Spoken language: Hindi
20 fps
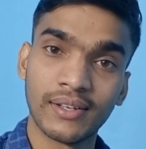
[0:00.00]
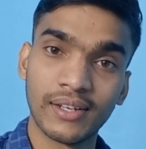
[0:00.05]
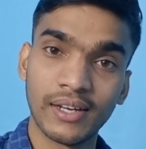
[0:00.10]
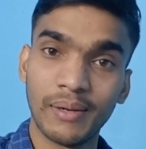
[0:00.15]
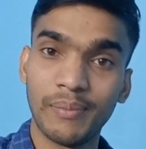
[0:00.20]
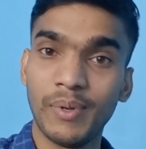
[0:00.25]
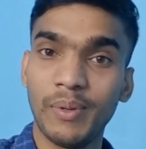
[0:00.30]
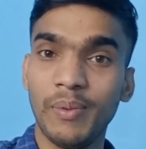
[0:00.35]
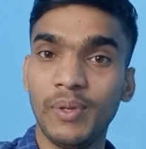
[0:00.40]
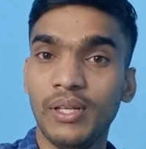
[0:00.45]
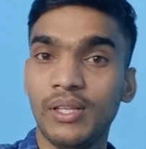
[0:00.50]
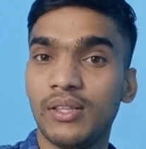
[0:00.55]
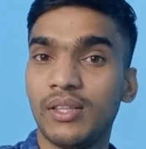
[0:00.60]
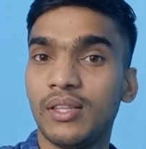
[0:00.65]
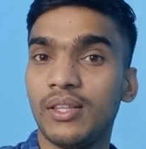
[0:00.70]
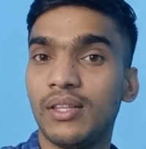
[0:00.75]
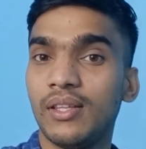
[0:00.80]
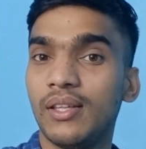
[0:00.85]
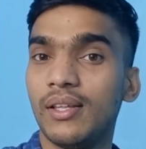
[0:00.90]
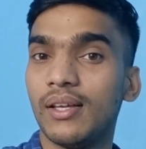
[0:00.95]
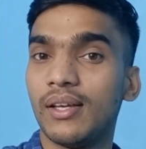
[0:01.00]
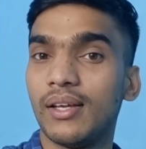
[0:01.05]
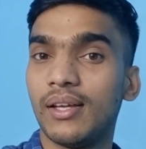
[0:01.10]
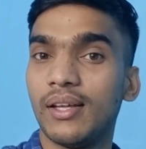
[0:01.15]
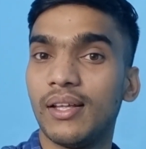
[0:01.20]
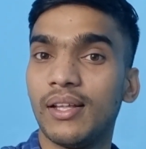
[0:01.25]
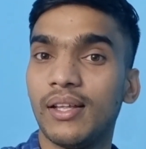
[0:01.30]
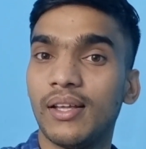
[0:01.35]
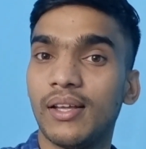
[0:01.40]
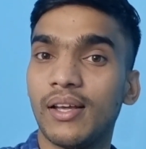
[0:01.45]
कभी भी
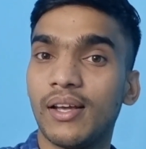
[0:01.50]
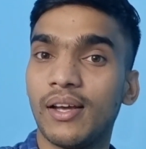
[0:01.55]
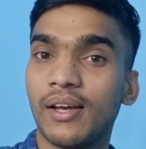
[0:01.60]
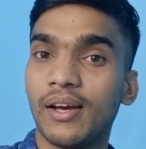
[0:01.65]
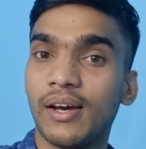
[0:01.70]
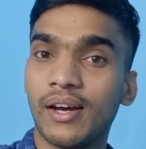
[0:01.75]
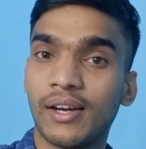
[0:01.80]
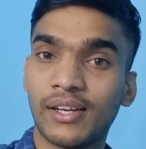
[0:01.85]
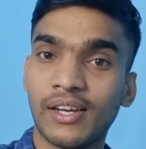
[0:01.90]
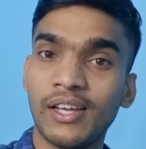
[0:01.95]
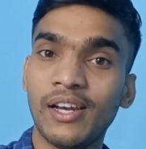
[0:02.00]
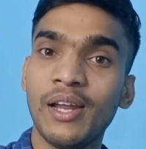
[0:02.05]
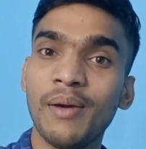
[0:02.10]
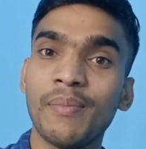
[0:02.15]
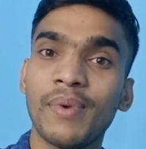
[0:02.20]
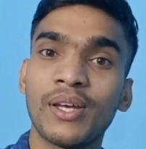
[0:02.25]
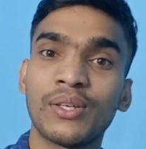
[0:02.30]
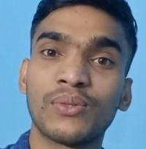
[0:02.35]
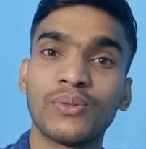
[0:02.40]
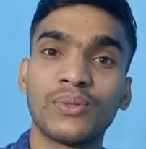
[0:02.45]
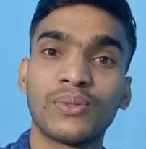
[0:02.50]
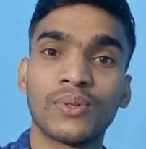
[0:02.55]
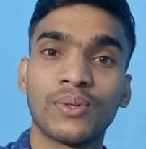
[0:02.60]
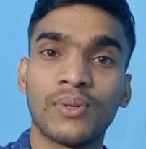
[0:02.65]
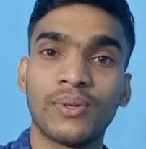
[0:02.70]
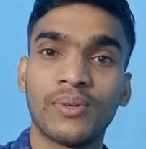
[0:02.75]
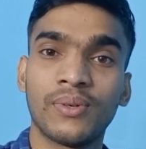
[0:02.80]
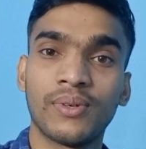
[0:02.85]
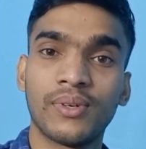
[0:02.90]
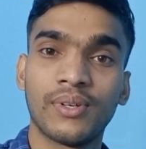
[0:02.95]
अकेला महसूस
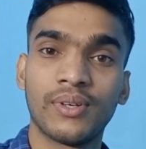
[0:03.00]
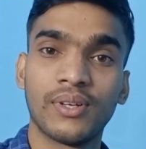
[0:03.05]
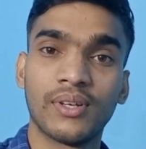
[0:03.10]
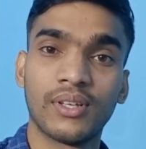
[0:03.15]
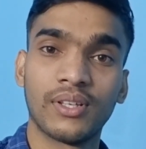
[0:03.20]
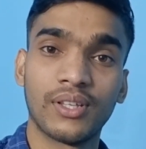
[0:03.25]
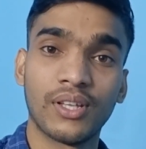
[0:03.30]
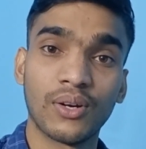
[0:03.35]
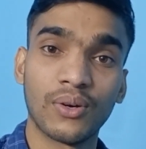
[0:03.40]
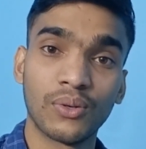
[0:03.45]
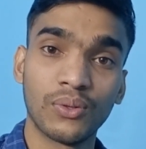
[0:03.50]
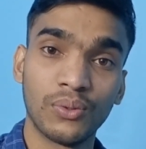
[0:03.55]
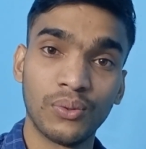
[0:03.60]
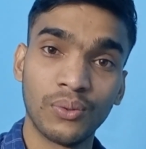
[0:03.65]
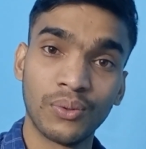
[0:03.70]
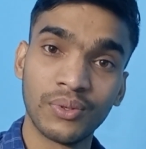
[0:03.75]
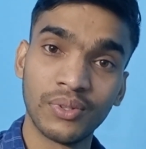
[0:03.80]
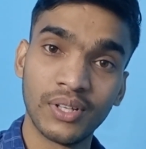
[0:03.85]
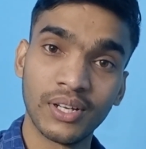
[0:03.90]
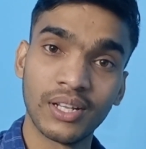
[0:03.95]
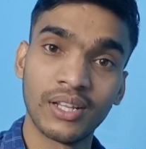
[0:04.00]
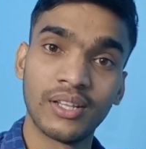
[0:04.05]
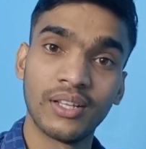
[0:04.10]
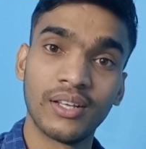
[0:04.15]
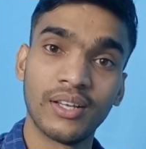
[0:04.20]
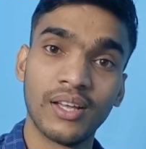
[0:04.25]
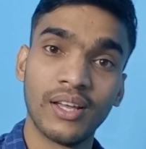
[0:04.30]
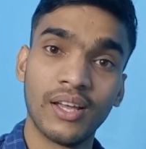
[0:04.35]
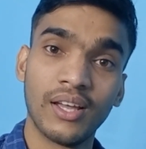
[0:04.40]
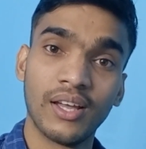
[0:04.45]
हो बांटते दुख
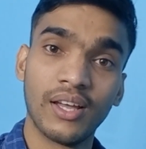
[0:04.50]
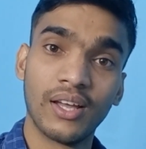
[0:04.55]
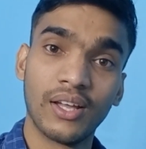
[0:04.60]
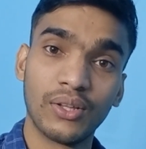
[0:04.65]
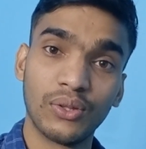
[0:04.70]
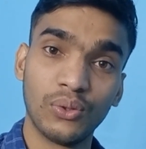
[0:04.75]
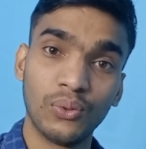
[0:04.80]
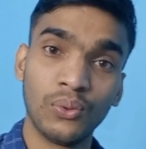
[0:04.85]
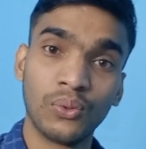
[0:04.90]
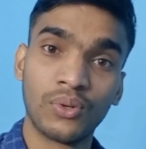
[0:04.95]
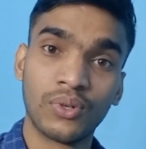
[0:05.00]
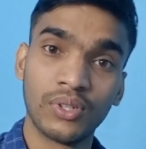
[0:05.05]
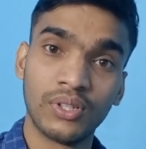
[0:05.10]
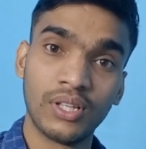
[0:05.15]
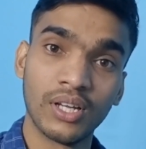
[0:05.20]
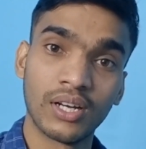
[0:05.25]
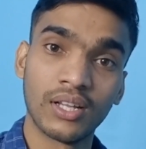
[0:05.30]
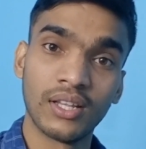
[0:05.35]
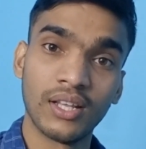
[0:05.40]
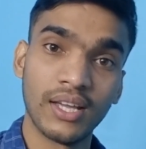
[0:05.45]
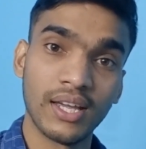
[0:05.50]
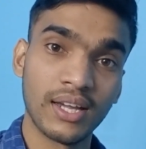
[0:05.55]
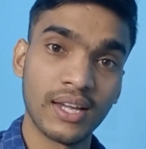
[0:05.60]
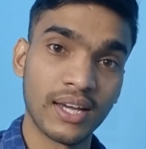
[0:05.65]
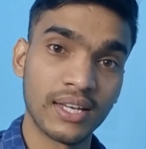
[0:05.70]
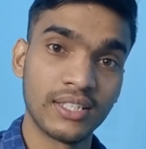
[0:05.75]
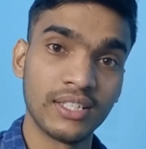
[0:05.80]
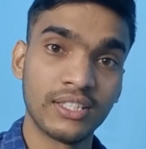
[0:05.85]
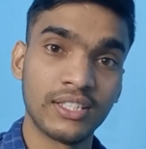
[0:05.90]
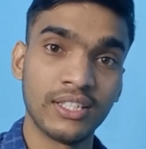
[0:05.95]
दर्द दुख दर्द एक
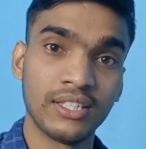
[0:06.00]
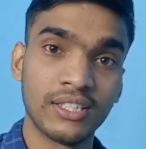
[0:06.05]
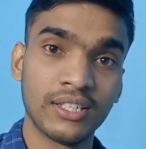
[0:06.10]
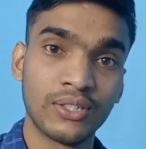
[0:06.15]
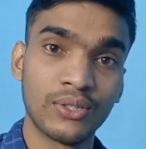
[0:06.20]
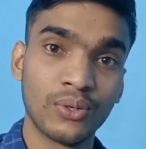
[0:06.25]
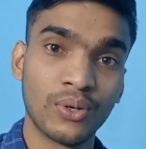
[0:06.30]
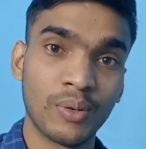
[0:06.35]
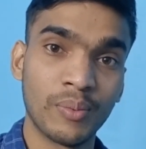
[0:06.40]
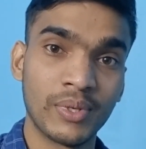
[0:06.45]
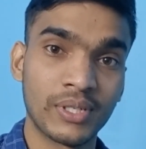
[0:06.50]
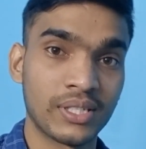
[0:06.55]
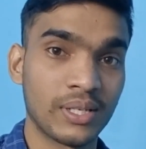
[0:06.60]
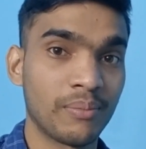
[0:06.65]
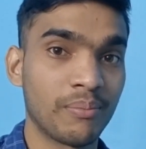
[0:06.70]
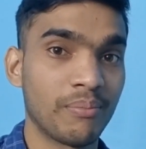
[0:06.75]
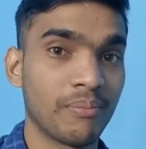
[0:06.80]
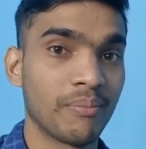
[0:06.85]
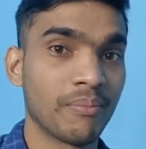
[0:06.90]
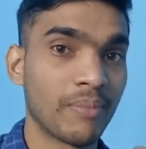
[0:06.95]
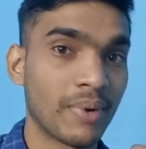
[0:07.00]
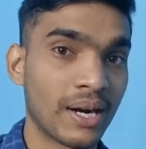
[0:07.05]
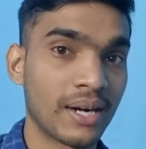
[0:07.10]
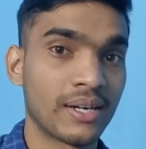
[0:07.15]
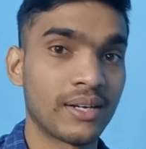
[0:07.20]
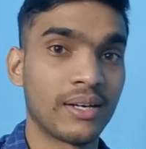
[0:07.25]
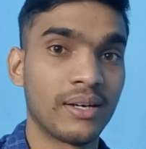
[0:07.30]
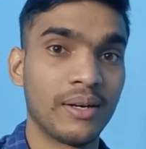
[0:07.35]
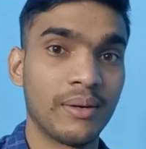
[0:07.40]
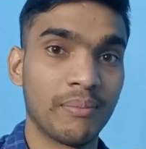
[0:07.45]
ऐसी चीज़ है जो हमेशा बाट
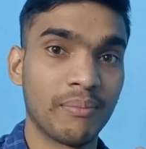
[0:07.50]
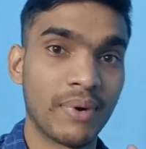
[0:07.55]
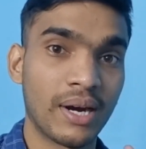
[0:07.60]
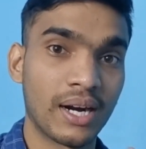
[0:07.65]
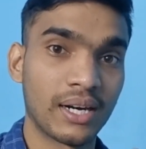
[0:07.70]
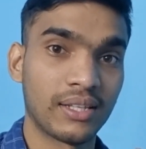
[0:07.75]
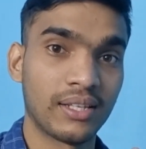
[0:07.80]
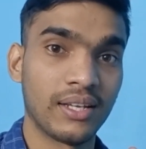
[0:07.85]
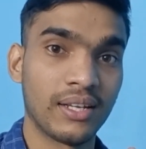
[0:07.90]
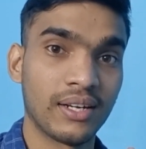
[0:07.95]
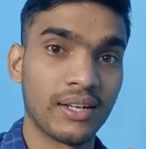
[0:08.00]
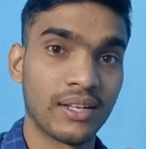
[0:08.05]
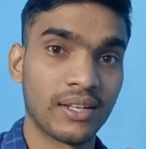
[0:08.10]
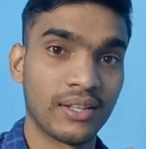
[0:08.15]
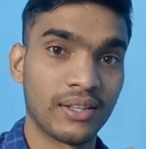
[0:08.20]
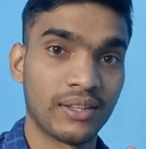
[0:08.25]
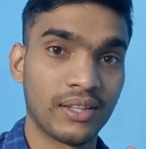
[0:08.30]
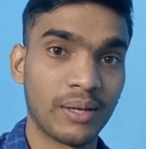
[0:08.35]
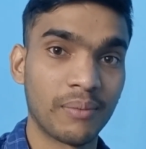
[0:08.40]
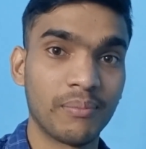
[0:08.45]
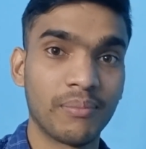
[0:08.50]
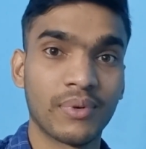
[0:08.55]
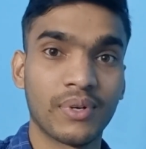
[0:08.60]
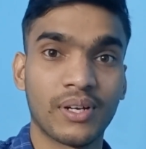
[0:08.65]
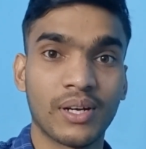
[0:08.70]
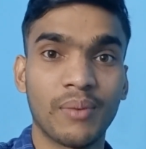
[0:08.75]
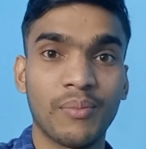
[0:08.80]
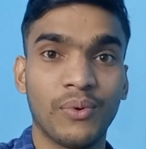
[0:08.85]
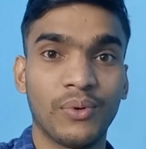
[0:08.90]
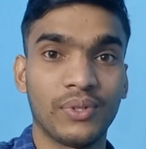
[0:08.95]
बांटते हैं ना तब
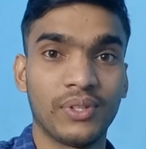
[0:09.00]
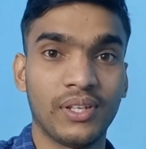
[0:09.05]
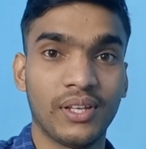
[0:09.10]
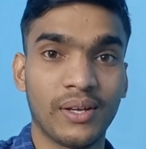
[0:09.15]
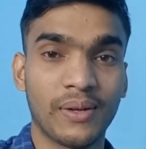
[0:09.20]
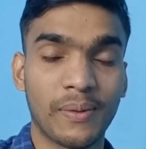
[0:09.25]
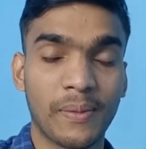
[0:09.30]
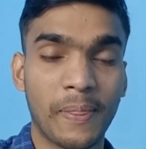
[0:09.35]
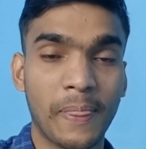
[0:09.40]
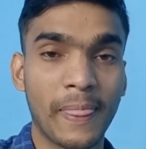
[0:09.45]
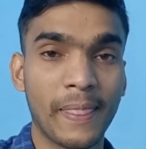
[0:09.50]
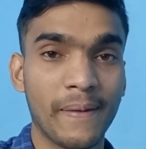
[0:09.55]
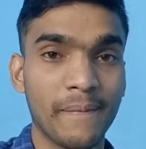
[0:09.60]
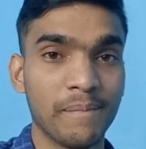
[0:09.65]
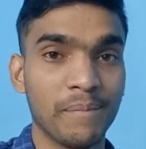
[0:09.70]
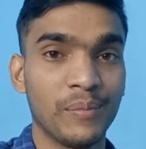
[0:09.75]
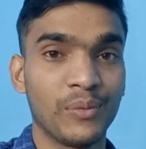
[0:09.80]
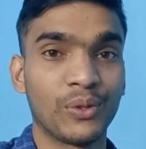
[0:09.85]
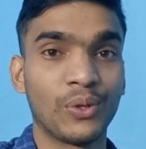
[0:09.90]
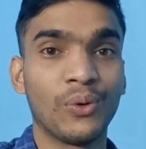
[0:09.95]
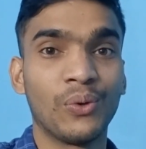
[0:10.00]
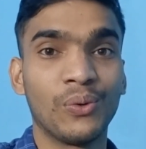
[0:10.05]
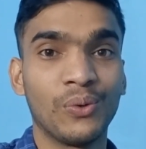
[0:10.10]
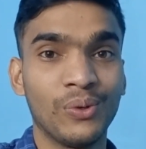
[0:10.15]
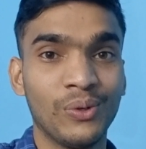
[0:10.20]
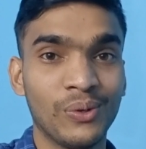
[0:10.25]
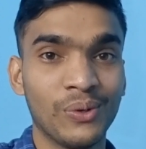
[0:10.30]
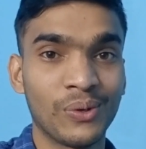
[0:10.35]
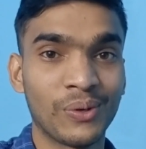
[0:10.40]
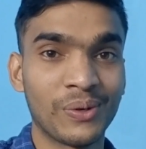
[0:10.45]
कम होती है तो
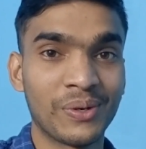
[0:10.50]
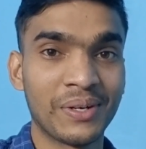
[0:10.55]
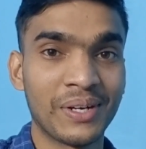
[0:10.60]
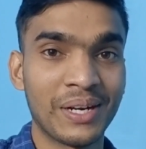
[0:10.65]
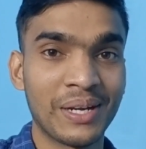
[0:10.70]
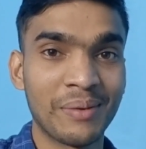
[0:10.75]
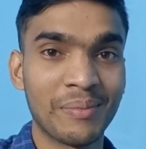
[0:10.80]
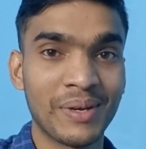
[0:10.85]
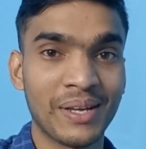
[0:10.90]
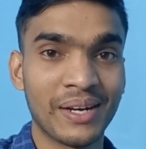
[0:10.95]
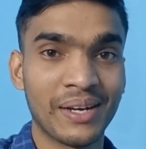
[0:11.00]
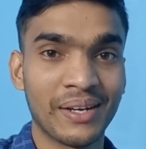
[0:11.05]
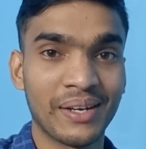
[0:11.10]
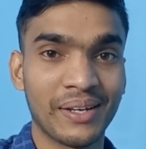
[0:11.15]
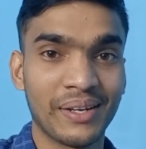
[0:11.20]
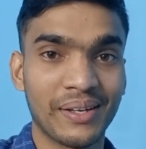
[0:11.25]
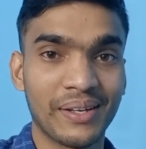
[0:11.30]
उन लोगों ने ना मेरा